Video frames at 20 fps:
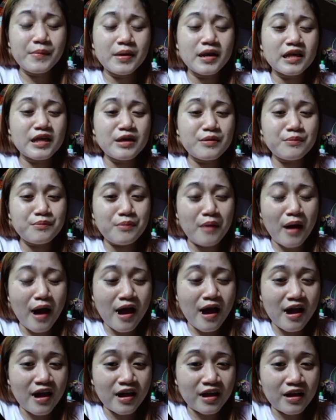ay
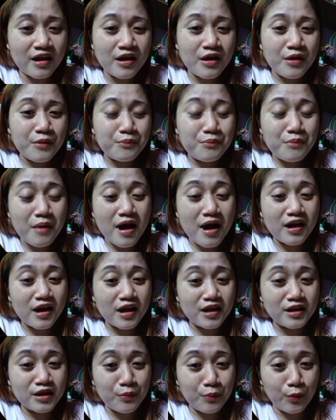malaking bahay
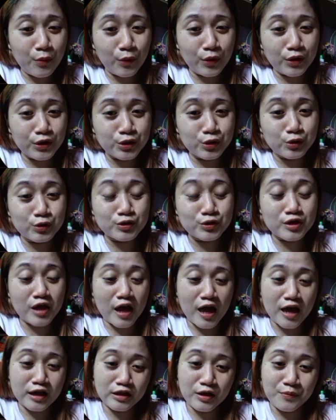bagay na po
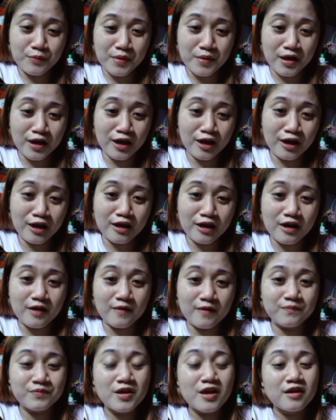ito sa ating
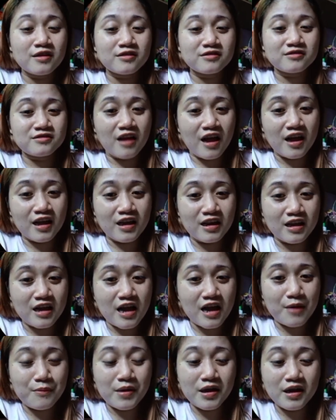mahihirap
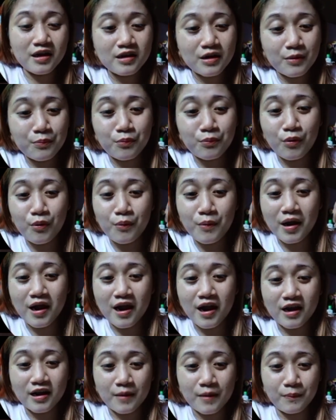dahil nga mahirap
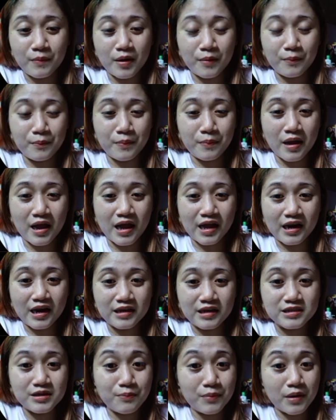po maghanap ng
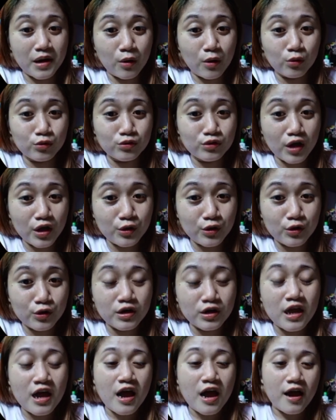pera sa panahon
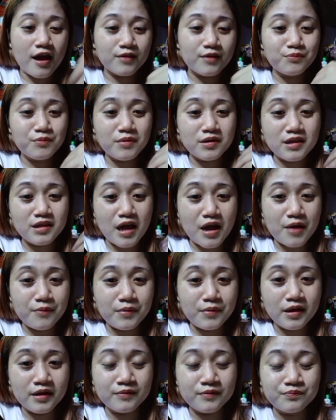ngayon at
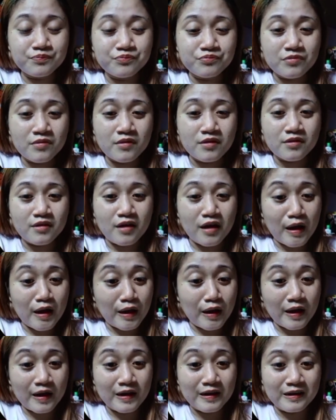madaming
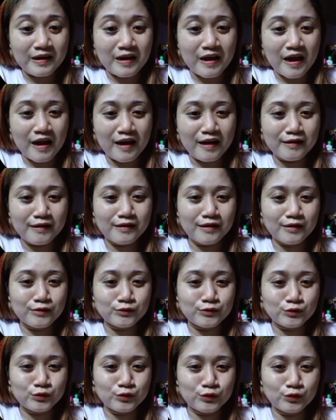nangangailangan
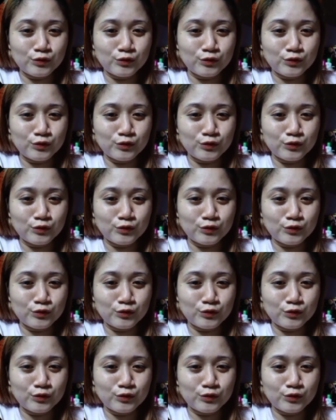ng